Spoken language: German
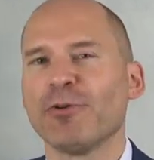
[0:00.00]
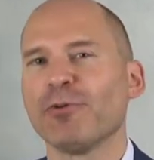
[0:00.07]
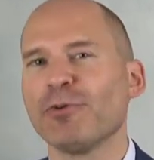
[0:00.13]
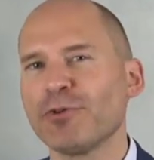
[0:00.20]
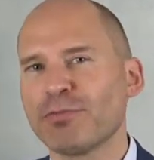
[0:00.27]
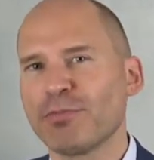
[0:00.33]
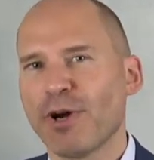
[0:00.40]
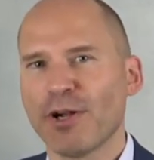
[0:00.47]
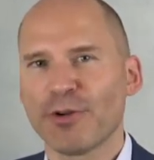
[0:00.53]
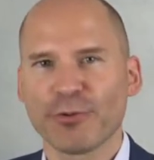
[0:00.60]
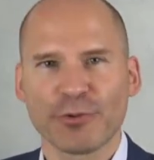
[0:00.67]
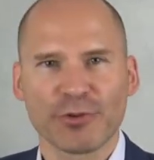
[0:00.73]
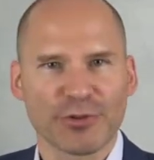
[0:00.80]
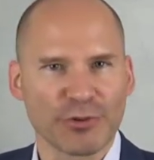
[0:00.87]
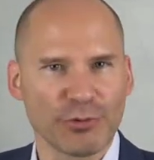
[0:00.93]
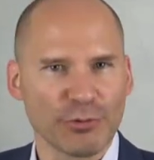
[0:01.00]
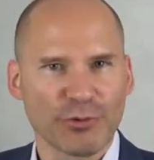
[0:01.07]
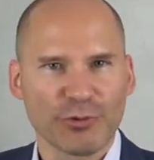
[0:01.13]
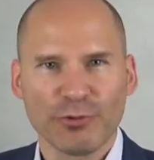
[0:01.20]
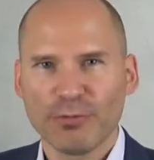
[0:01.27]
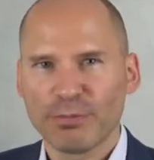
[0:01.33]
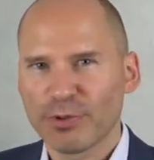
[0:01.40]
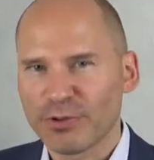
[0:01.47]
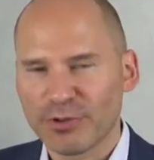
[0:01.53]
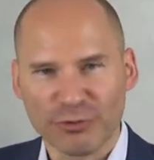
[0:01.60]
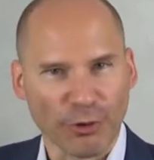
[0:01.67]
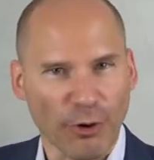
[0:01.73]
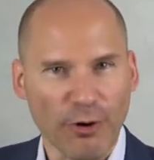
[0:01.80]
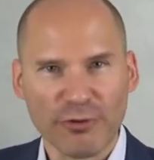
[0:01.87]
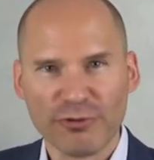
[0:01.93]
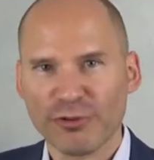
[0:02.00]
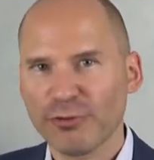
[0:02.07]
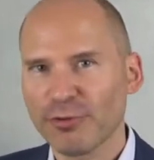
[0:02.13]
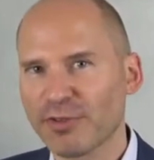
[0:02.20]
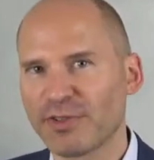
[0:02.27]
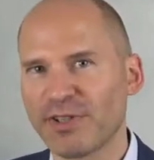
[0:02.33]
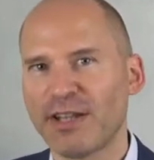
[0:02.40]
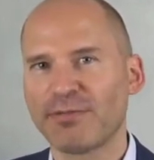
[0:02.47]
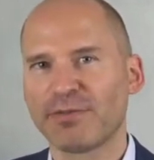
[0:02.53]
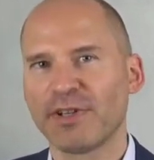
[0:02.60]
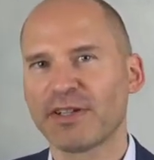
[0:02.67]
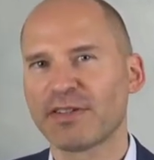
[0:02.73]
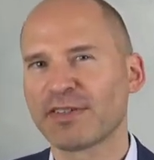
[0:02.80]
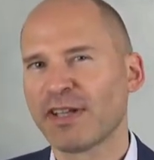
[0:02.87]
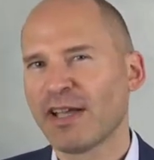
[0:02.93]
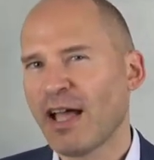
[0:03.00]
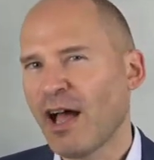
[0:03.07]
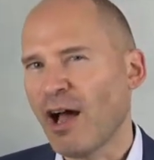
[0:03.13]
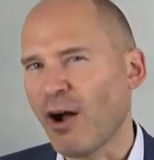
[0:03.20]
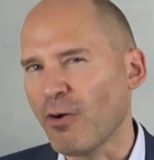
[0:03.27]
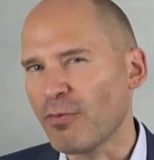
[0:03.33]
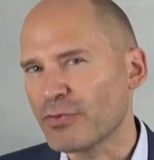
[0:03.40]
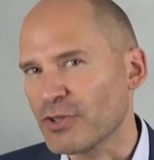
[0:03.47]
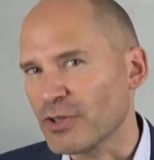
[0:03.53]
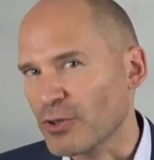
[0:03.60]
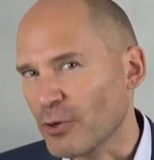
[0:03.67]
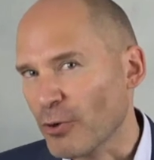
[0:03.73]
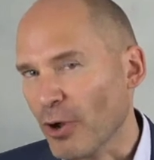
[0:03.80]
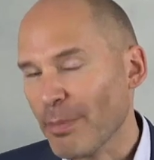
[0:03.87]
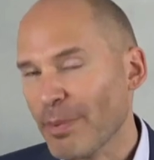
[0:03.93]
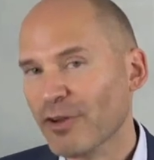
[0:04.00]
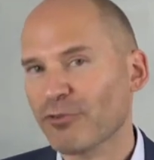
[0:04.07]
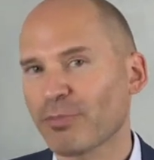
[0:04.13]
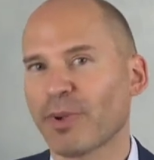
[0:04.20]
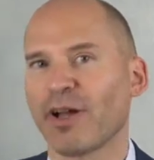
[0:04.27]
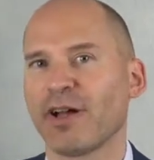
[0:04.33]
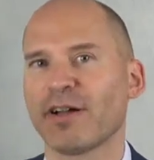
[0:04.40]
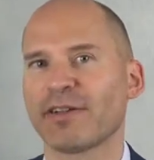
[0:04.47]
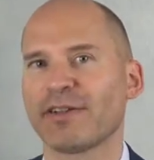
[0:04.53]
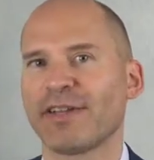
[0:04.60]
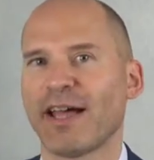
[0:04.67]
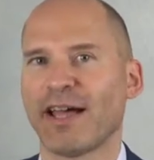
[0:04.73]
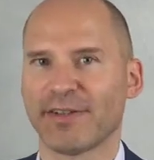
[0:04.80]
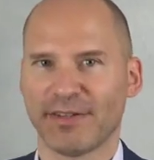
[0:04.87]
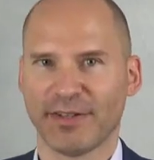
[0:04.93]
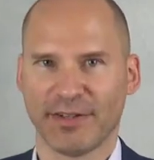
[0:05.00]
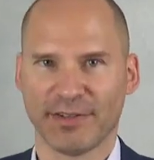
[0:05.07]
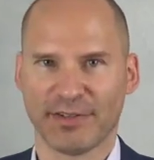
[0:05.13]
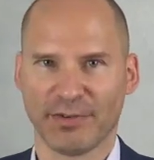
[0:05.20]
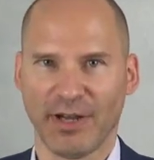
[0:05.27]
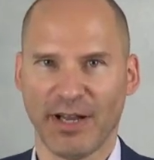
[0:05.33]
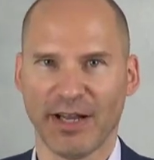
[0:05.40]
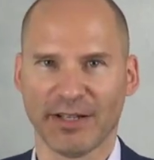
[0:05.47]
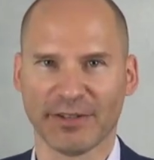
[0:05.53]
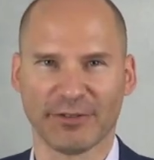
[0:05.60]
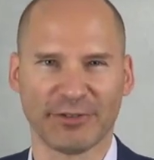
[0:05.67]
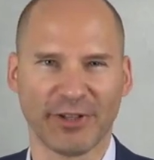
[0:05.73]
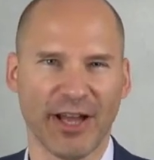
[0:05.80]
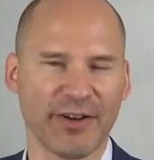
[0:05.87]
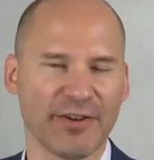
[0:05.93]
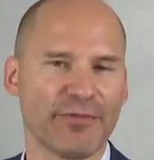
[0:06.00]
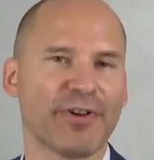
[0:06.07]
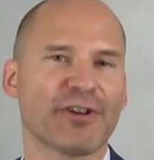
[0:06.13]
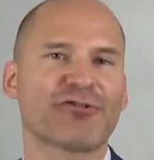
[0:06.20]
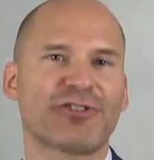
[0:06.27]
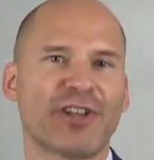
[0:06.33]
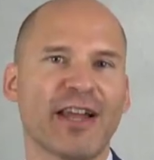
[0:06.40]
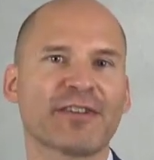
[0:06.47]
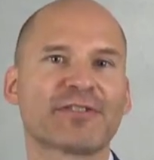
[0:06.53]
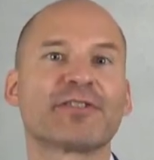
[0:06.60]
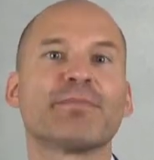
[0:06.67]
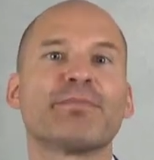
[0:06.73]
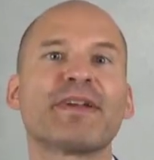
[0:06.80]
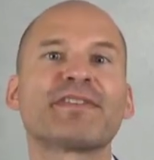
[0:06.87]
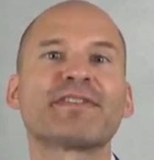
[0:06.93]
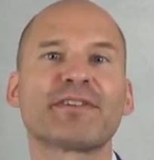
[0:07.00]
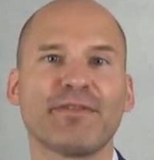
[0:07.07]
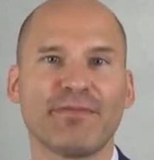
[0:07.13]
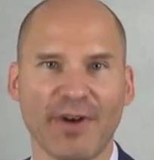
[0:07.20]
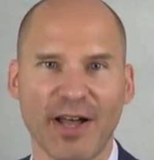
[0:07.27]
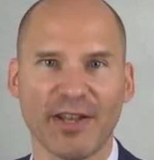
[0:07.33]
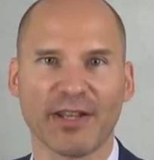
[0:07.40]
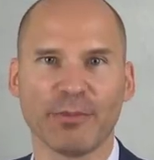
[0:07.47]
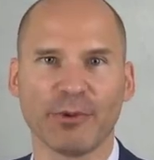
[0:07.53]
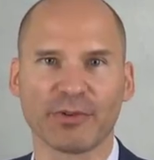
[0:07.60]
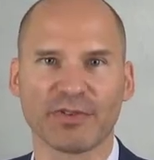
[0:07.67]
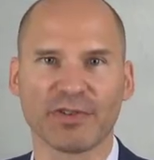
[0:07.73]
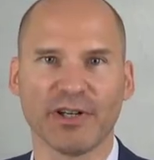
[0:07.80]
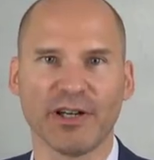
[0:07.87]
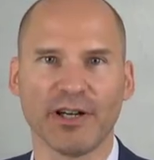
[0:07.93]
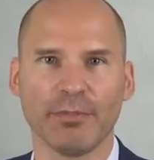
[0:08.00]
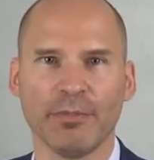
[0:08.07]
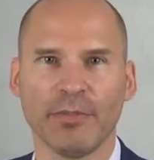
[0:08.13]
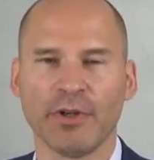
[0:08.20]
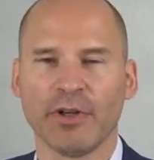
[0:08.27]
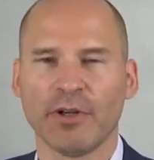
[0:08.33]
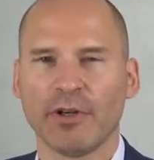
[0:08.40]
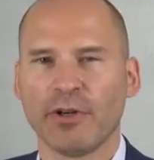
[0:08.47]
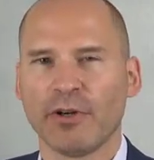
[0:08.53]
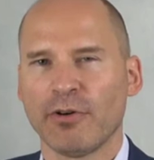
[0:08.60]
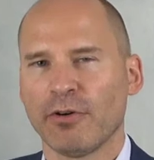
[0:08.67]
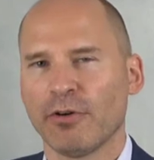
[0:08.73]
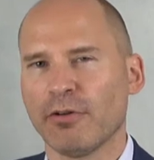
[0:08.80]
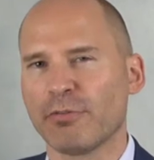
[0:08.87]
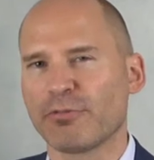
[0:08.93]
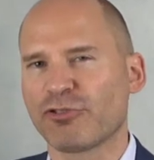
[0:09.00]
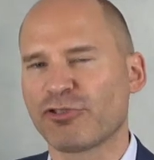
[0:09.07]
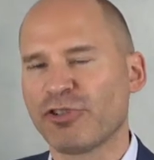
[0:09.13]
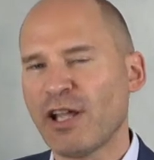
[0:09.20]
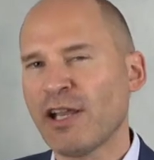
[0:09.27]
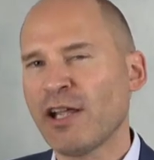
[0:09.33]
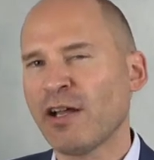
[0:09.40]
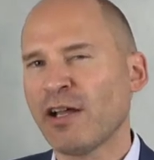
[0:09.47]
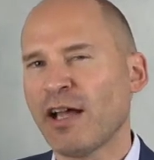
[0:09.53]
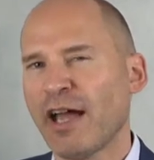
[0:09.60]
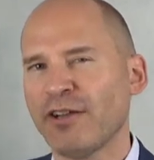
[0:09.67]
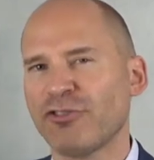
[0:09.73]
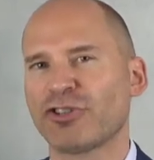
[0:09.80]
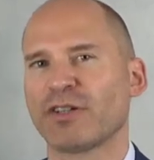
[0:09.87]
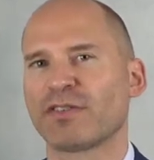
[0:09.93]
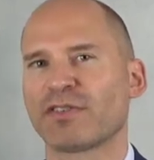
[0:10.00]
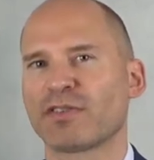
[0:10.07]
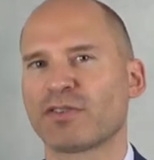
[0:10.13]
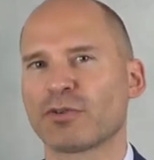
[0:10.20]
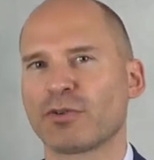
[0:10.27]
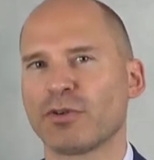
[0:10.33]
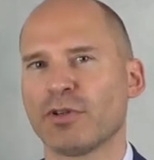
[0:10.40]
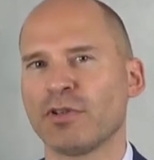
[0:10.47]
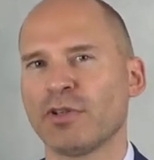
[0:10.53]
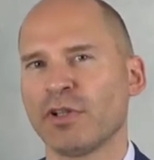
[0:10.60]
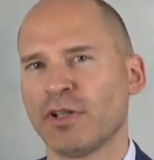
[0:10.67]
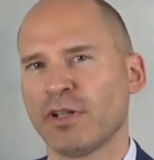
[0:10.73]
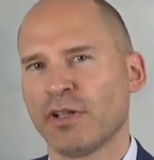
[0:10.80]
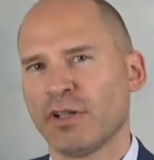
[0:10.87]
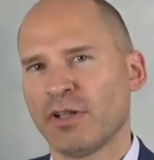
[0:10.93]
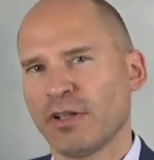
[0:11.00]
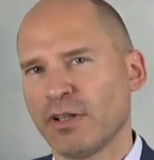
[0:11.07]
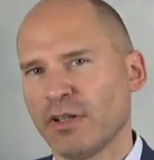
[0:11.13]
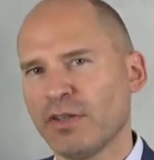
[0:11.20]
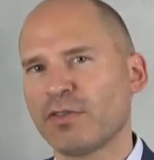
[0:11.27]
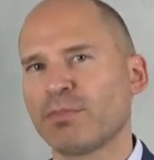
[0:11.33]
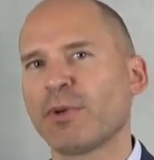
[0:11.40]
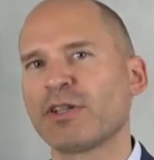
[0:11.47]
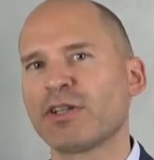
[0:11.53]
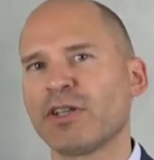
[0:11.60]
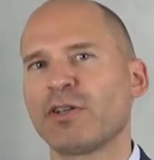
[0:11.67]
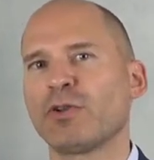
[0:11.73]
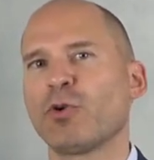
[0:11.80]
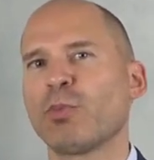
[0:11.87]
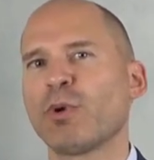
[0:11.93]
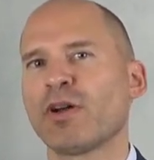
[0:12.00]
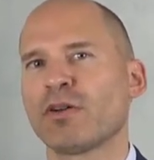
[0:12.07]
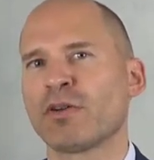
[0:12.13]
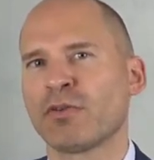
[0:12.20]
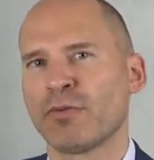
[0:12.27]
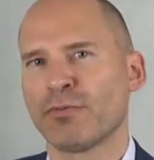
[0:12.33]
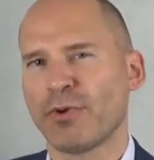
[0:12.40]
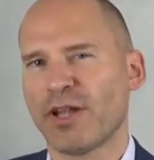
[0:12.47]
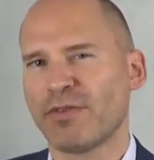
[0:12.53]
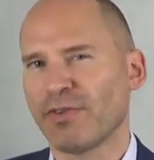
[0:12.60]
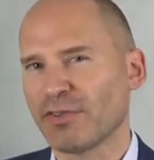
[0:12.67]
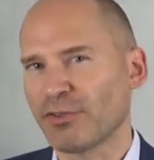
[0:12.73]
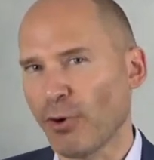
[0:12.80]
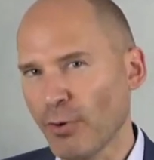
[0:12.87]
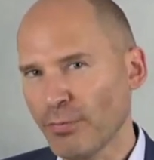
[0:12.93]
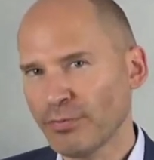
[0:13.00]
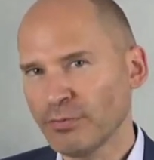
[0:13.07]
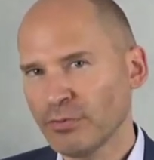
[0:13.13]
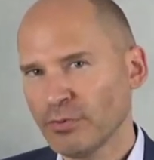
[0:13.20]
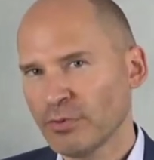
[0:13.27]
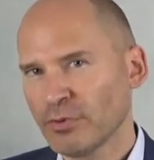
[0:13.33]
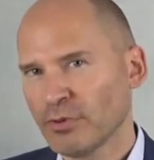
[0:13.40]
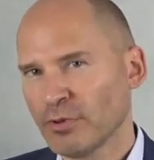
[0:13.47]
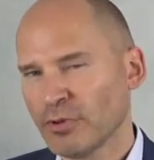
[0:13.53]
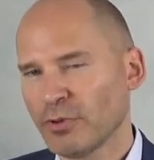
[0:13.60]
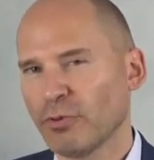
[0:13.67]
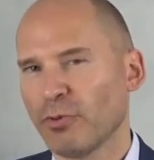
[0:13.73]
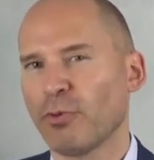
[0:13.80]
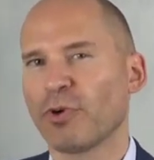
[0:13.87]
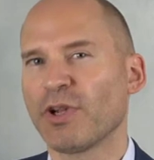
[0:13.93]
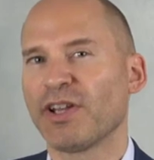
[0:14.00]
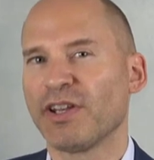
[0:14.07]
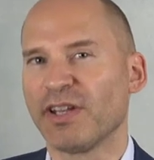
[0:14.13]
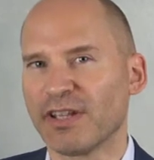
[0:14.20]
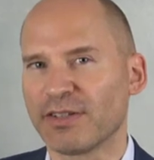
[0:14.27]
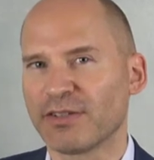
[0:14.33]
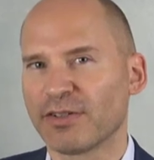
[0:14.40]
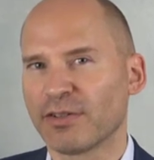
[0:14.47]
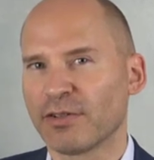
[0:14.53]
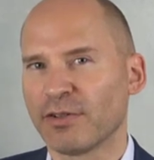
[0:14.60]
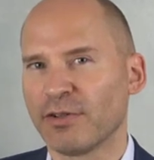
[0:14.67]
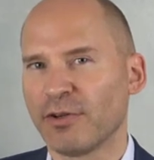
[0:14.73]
und mal durch YouTube, Talkshows, Netflix auf die Körpersprache der anderen zu achten und da eine verstärkte, bessere Wahrnehmung zu haben, um schneller einschätzen zu können, ist mein Gegenüber für etwas offen oder nicht.